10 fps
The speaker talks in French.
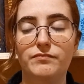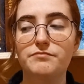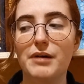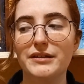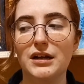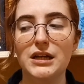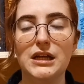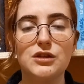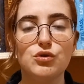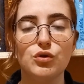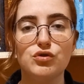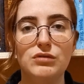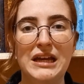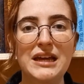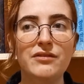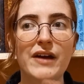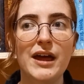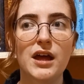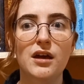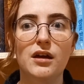pendant l'écriture du livre,
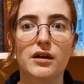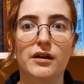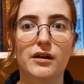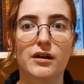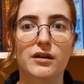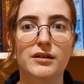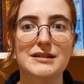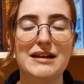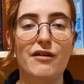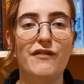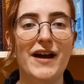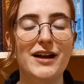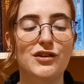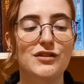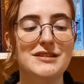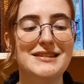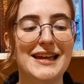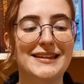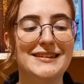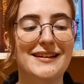ça va faire que
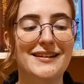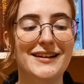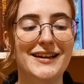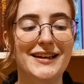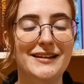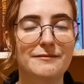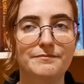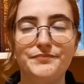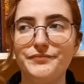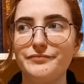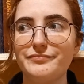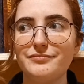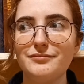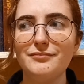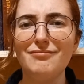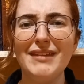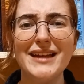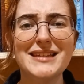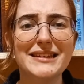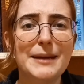certains
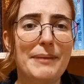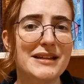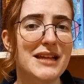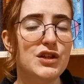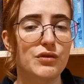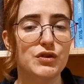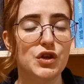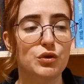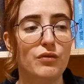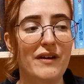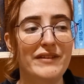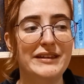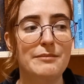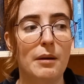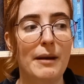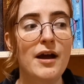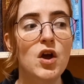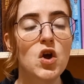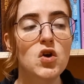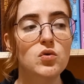certains passages, on va se retrouver avec des moments
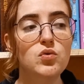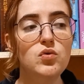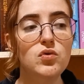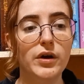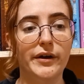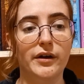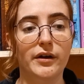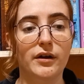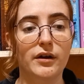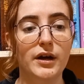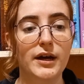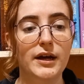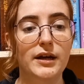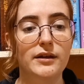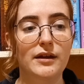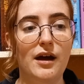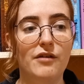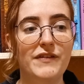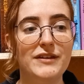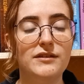où, euh, en
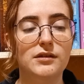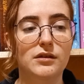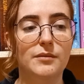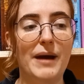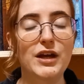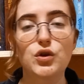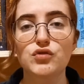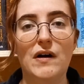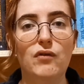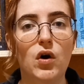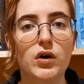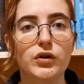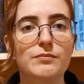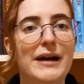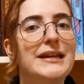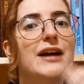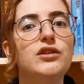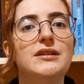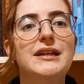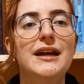fait, euh, Marcus va avoir une manière
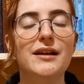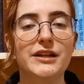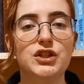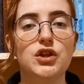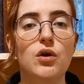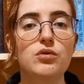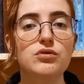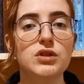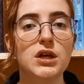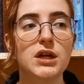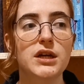de décrire les choses